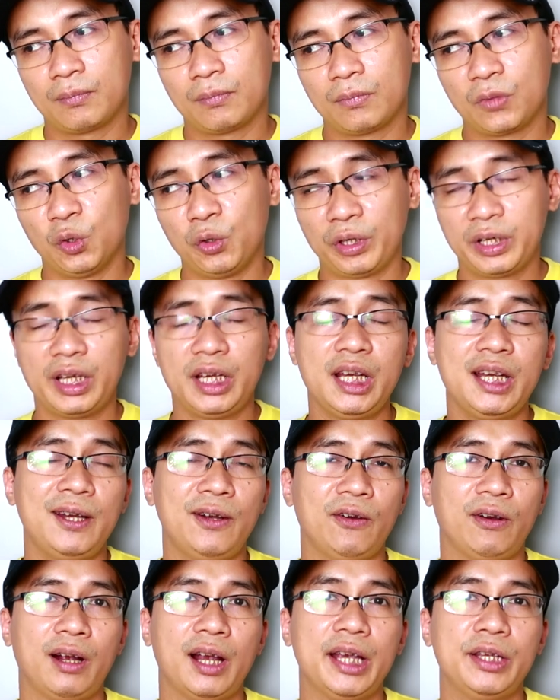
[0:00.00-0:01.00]
đôi
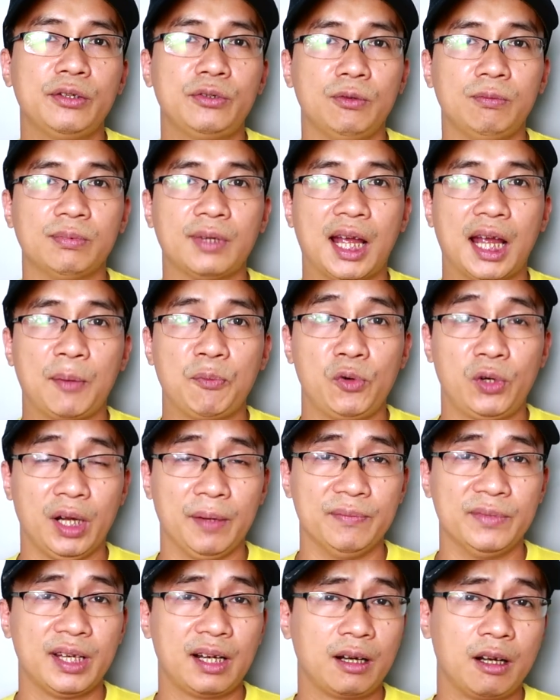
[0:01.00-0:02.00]
khi nó gây cho chúng ta một
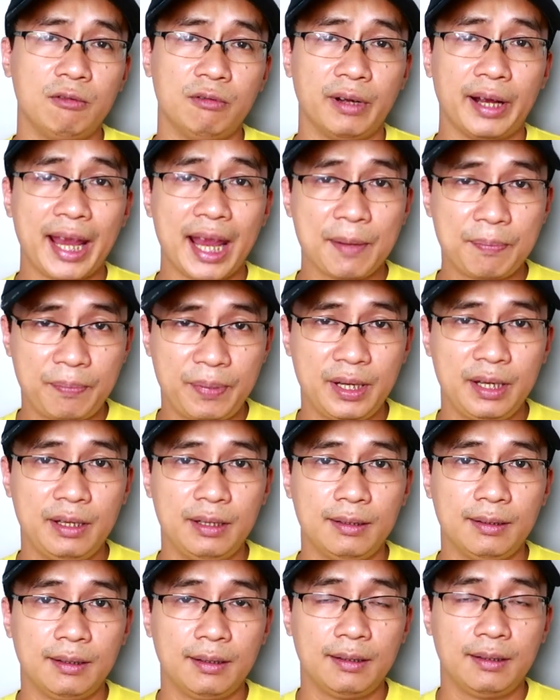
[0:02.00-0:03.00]
cảm giác không được
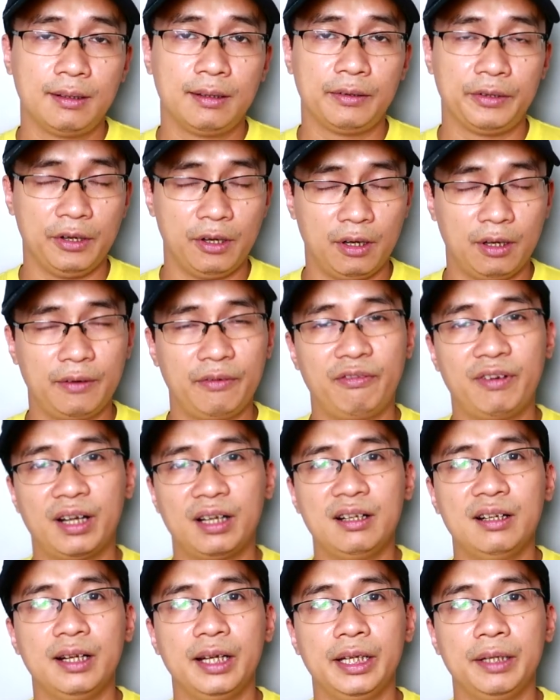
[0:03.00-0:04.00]
happy đó
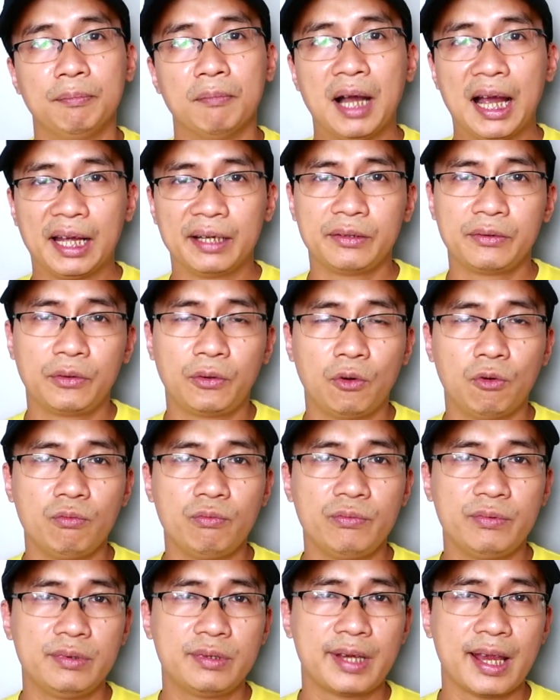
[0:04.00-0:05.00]
Và người bán
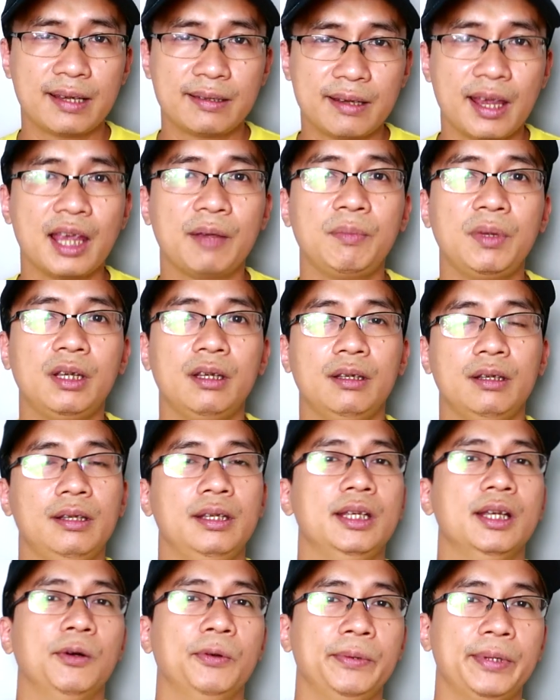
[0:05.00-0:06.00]
cũng sẽ dễ bị
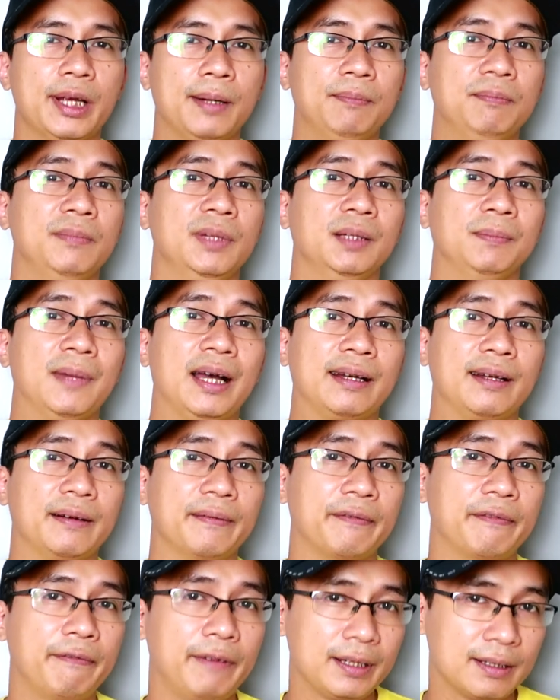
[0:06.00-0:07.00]
hiểu nhầm là bán
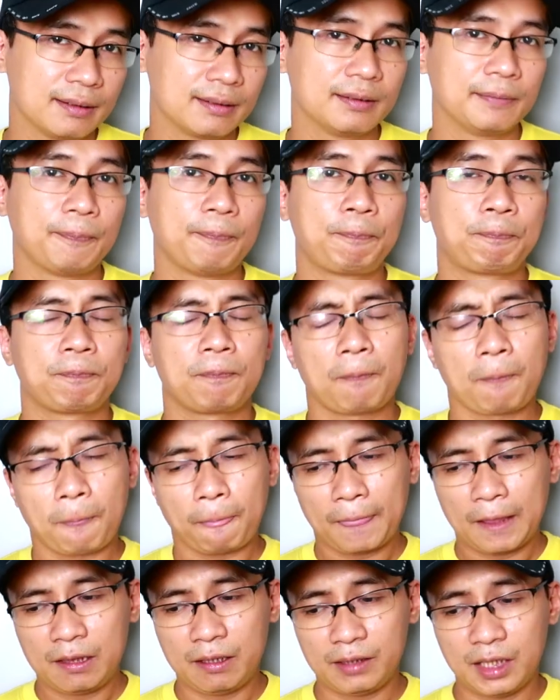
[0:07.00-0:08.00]
hàng fake
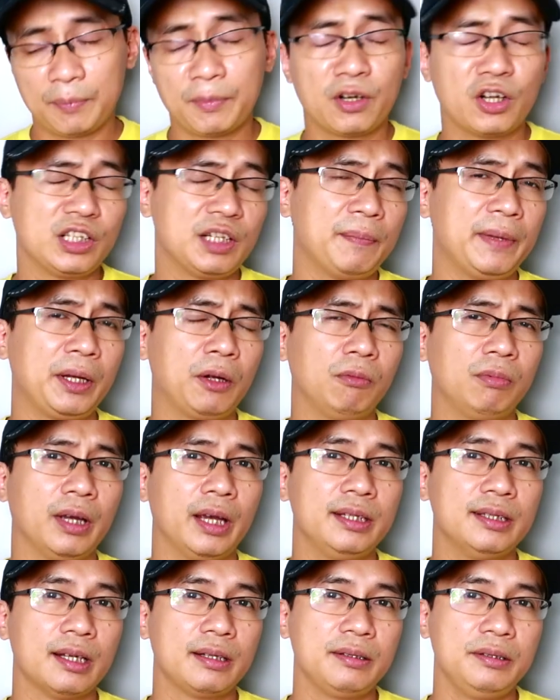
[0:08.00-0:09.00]
Thực tế mà nói thì mình cũng
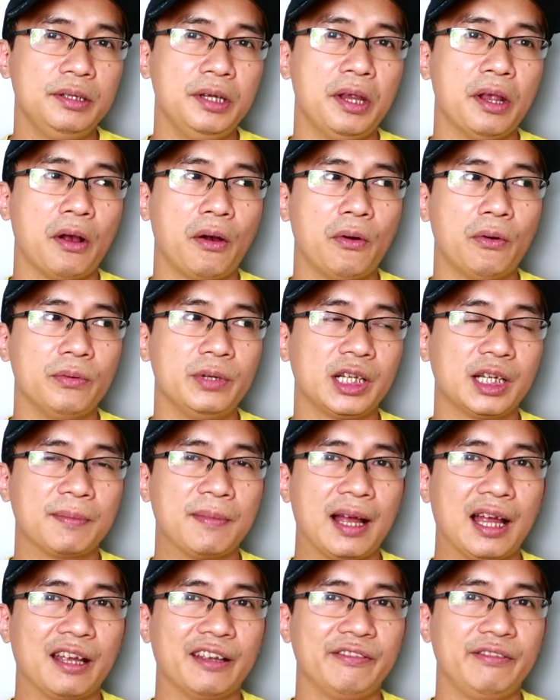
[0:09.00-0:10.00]
thấy rất nhiều những
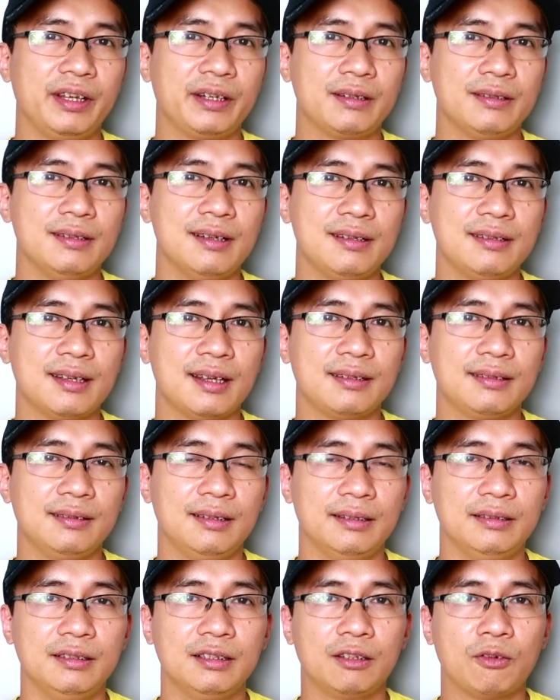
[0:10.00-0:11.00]
cái bài viết hướng
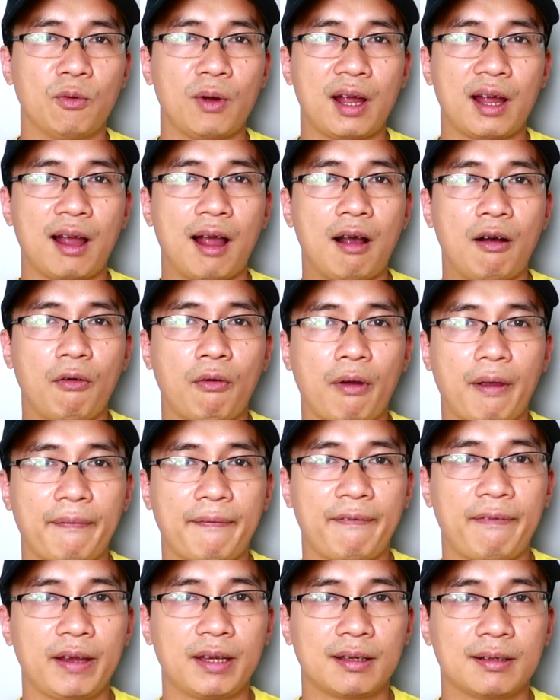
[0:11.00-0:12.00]
dẫn là nước hoa all
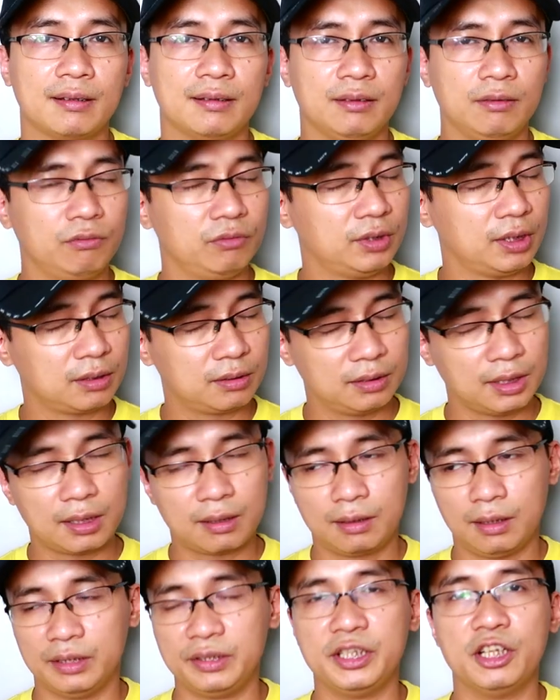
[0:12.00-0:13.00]
fake Rất
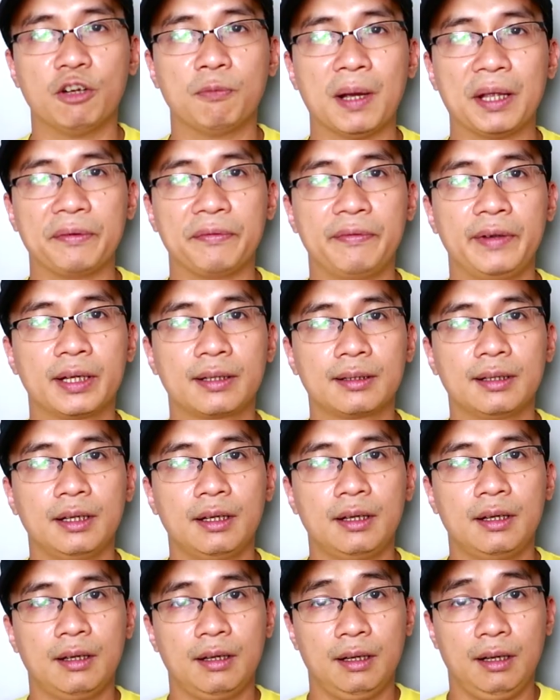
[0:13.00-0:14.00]
rất là nhiều bài viết
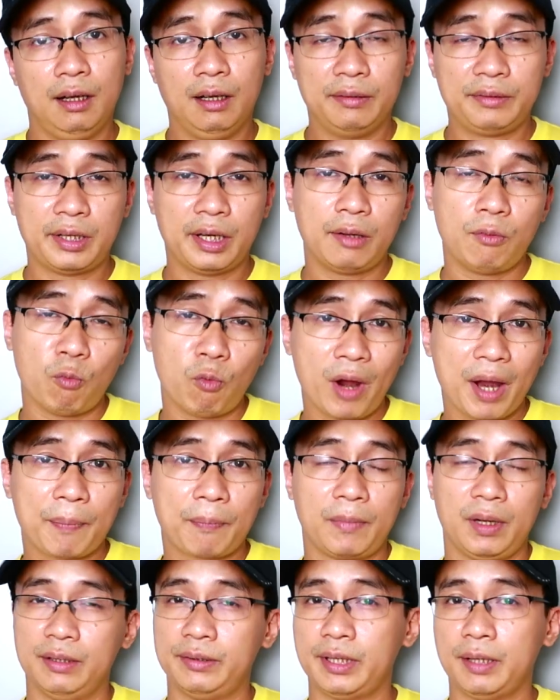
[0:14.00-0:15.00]
ở trên
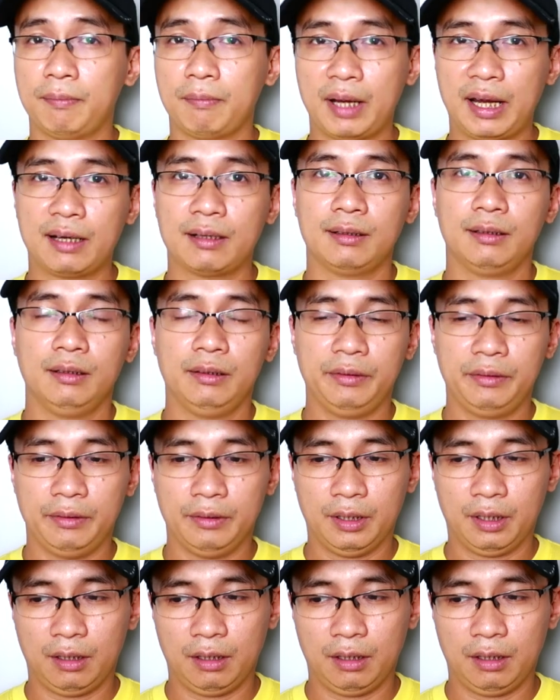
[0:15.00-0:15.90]
web, ở trên mạng uh,